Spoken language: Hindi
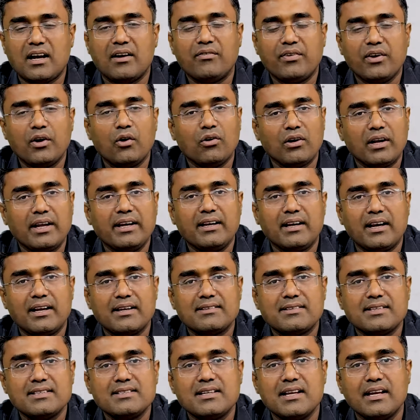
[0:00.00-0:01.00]
काफी ऑनलाइन
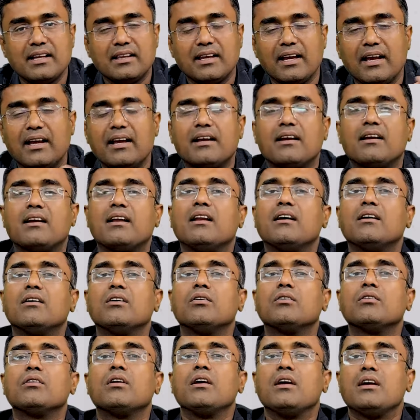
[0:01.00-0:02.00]
क्लासेस लेते
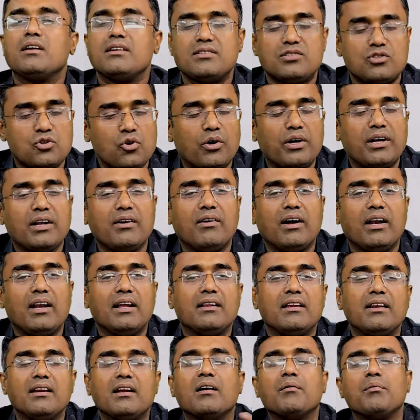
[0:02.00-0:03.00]
हैं छुट्टी
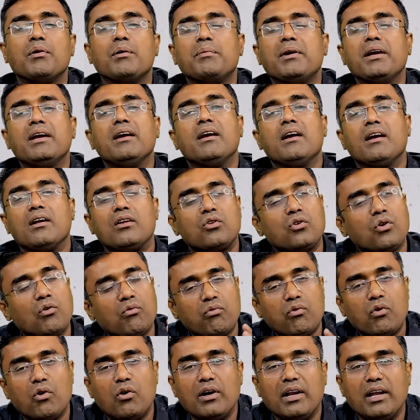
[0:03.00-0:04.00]
वाले दिन कभी भी तो
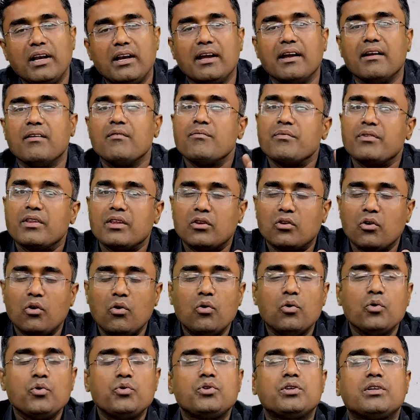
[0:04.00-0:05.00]
वो ले ले तो
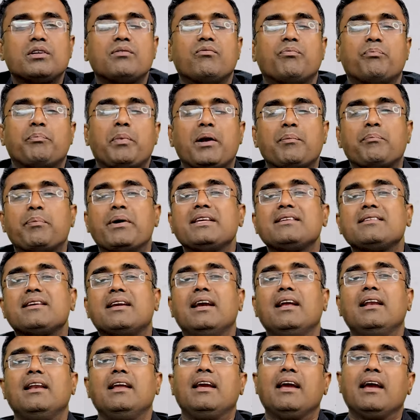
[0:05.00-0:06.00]
उस पर्पस
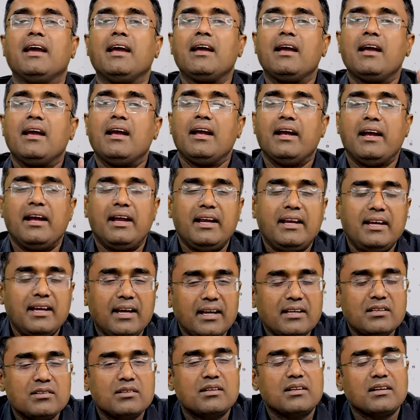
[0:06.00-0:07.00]
के लिए
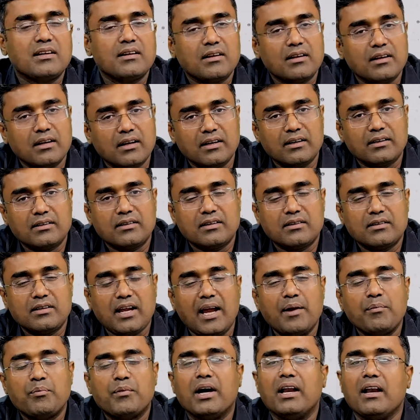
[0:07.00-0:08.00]
इस
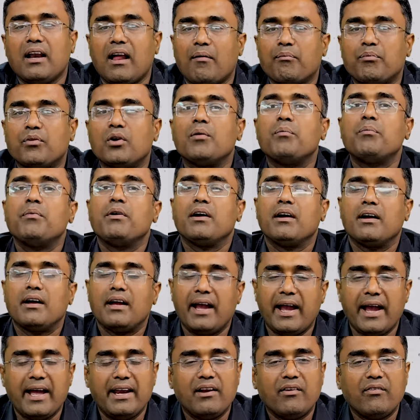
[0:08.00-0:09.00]
टाइप का लैपटॉप
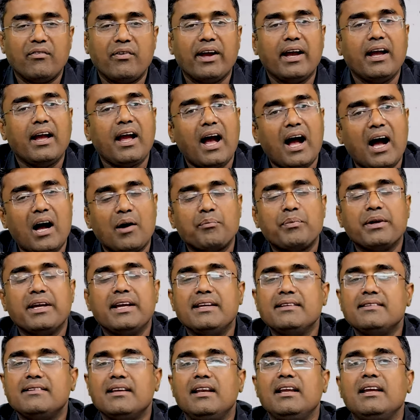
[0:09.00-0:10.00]
एनफ है आप
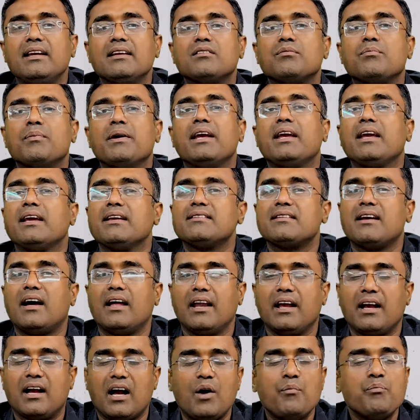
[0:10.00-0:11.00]
इजीली इसमें ये
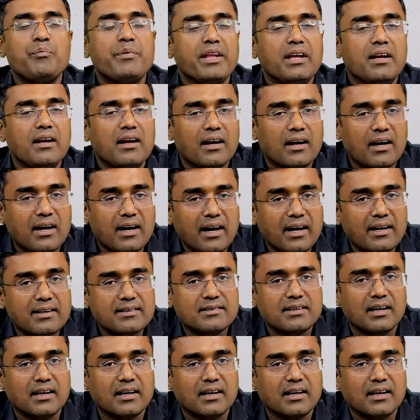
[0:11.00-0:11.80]
सारे काम कर